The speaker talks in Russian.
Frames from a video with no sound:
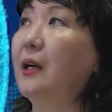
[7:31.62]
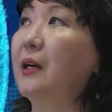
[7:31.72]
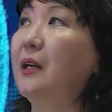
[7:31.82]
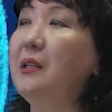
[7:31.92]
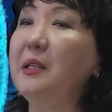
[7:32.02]

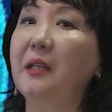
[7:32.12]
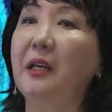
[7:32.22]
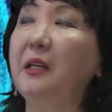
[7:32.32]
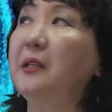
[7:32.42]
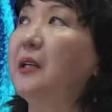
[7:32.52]
Ранее
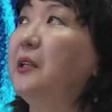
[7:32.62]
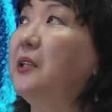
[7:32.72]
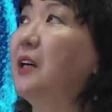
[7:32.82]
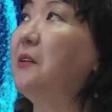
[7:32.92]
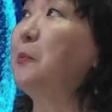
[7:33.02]
старик никогда не
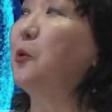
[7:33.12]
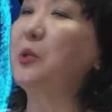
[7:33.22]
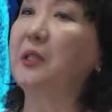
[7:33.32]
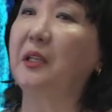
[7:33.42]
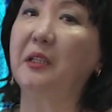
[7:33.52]
давал
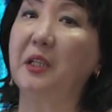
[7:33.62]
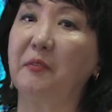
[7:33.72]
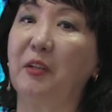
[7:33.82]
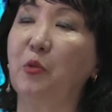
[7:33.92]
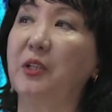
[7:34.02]
просто еды
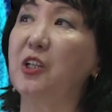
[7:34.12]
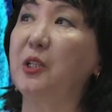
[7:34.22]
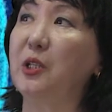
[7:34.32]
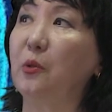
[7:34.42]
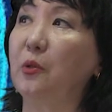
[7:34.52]
своему
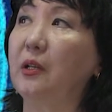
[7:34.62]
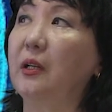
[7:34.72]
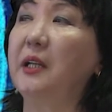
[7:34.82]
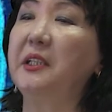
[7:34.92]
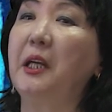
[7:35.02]
сожителю,
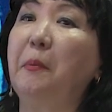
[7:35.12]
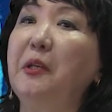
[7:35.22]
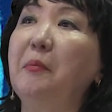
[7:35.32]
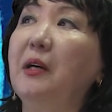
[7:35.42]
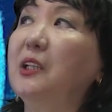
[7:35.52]
хотя я
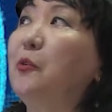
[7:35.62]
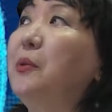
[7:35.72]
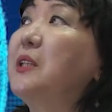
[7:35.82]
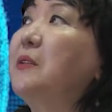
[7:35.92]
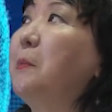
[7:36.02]
понимал его
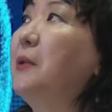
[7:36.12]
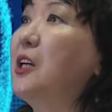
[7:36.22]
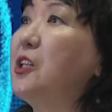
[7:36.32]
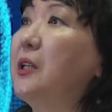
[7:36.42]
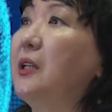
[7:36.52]
бедственное
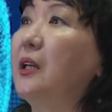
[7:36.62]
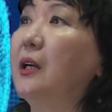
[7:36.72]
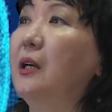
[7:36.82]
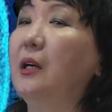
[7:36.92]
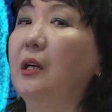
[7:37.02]
положение.
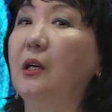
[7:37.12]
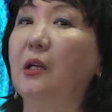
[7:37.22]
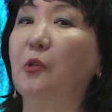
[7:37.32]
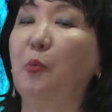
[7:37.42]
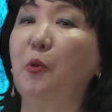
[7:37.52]

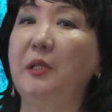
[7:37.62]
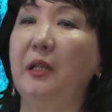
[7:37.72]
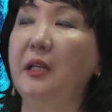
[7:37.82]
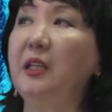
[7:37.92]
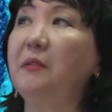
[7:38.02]
Но после
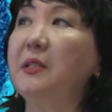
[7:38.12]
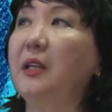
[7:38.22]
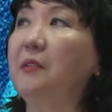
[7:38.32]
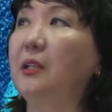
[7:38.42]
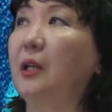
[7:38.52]
этого
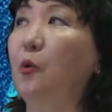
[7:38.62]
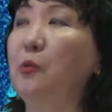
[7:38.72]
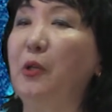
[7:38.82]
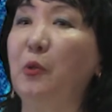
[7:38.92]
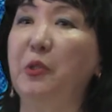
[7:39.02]
совета
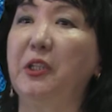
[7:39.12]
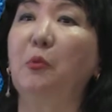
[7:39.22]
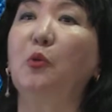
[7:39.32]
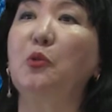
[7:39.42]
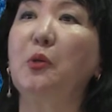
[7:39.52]
он приносит
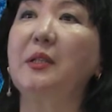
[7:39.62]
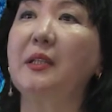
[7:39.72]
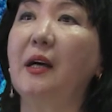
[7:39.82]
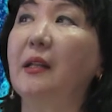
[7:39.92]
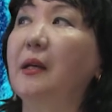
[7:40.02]
ему кусок
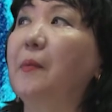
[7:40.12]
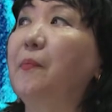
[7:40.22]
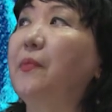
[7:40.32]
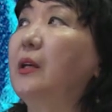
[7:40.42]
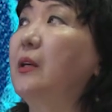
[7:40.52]
сала,
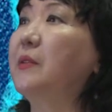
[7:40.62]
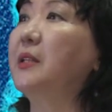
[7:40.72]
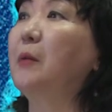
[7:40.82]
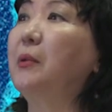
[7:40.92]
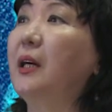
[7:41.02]

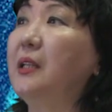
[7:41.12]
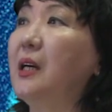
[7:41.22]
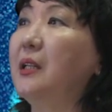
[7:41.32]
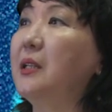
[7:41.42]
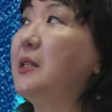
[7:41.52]
знак
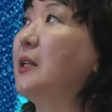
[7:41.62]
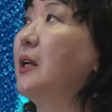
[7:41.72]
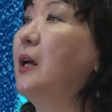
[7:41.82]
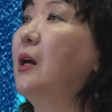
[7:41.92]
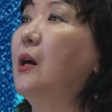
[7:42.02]
благодарности
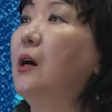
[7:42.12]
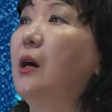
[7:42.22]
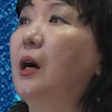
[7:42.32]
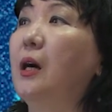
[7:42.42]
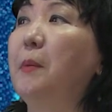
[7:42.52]

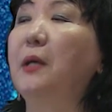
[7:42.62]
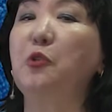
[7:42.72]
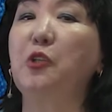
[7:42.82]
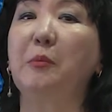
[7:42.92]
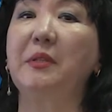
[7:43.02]
о а,
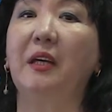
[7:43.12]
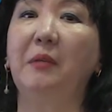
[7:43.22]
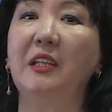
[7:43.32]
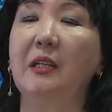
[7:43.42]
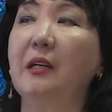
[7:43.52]
полученном
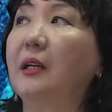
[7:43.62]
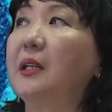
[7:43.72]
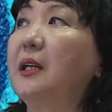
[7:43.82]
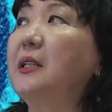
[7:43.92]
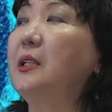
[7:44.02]
совете
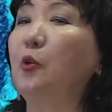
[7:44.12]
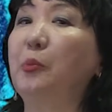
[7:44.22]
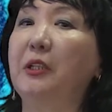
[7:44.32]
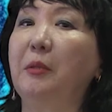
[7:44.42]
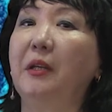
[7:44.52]
касательно
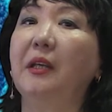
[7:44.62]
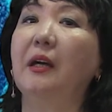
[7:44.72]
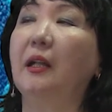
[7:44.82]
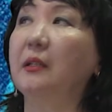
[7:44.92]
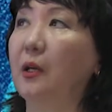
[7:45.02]
употребления
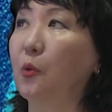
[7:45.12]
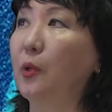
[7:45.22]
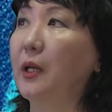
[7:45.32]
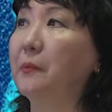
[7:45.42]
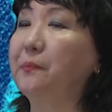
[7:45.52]
алкоголя.